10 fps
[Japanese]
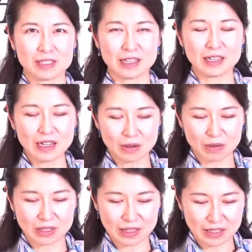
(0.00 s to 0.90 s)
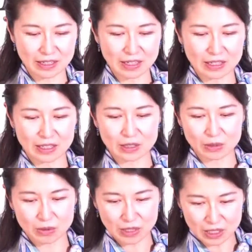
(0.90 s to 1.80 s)
成が行われていた
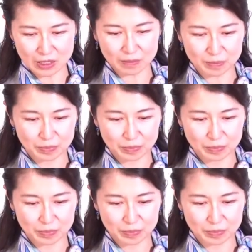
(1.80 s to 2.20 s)
そうです。